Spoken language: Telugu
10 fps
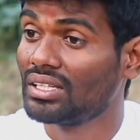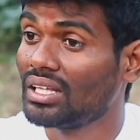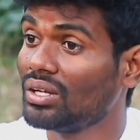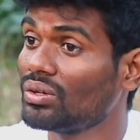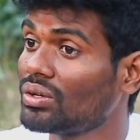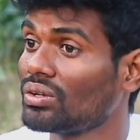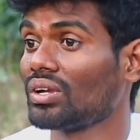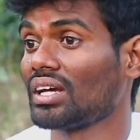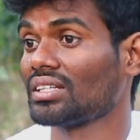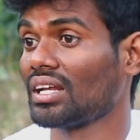తెలుగు రెండు
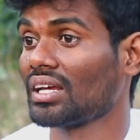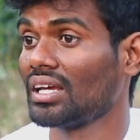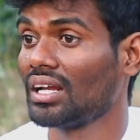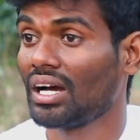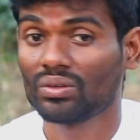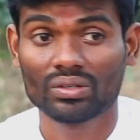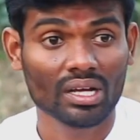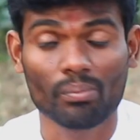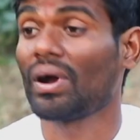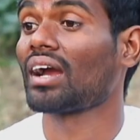రాష్ట్రాలకి వెళ్ళి
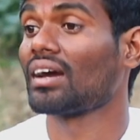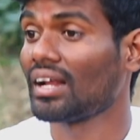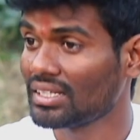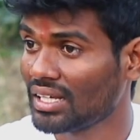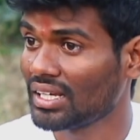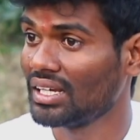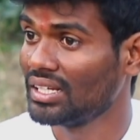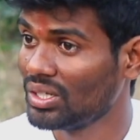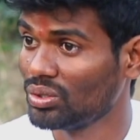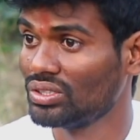కాకుండా పక్క రాష్ట్రాలకి వెళ్ళి
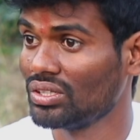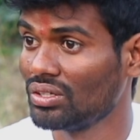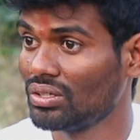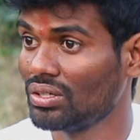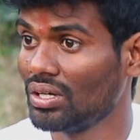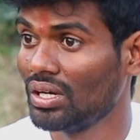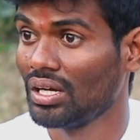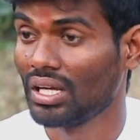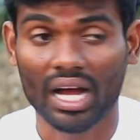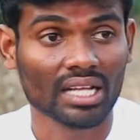ఇట్లా వచ్చారు
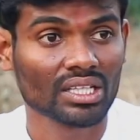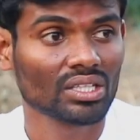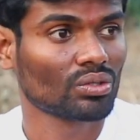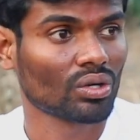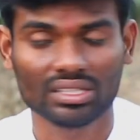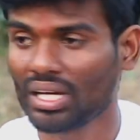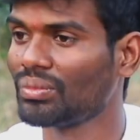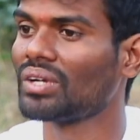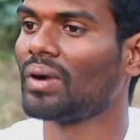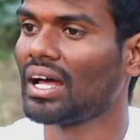అంతెందుకు ఒక
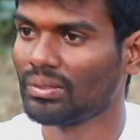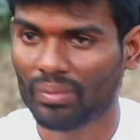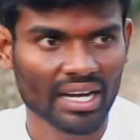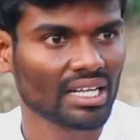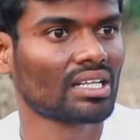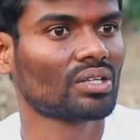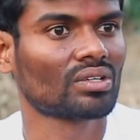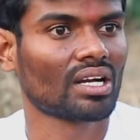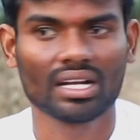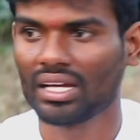తమ్ముడు మా మా ఇంట్లోనే
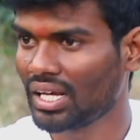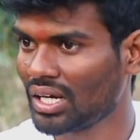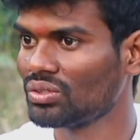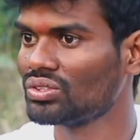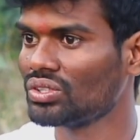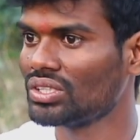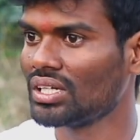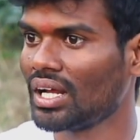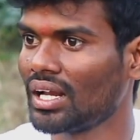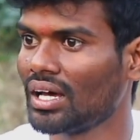ఉండంట ఇక్కడ నుంచి
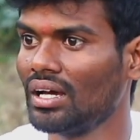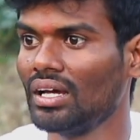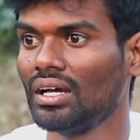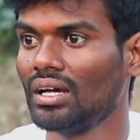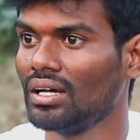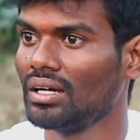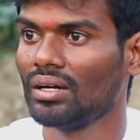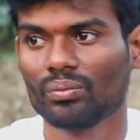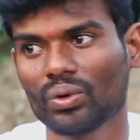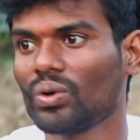వచ్చిందంట
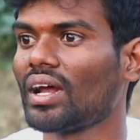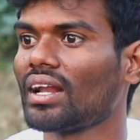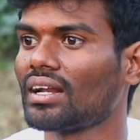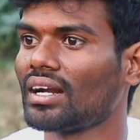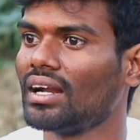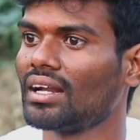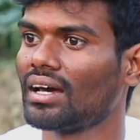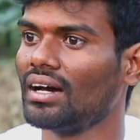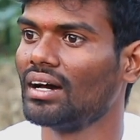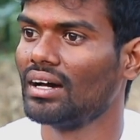పోనా అన్నాడంట
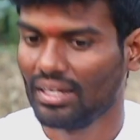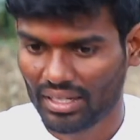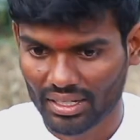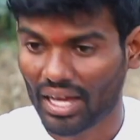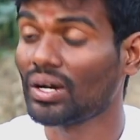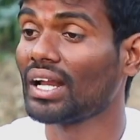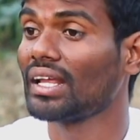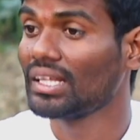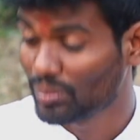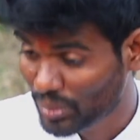నాకు
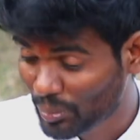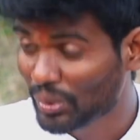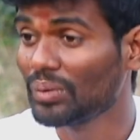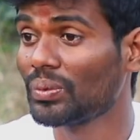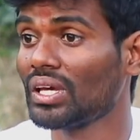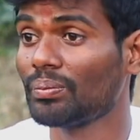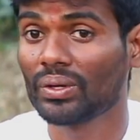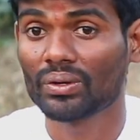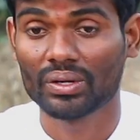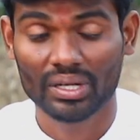అన్నది ఇప్పుడు ఇప్పుడు
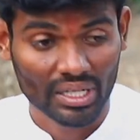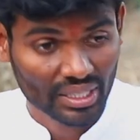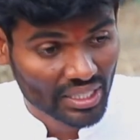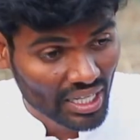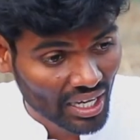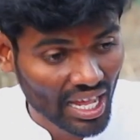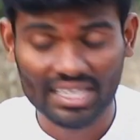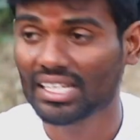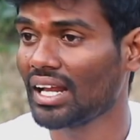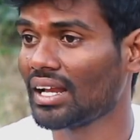చెప్పారు నిన్న
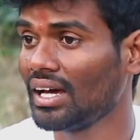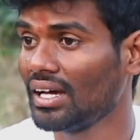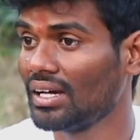రాత్రి అన్న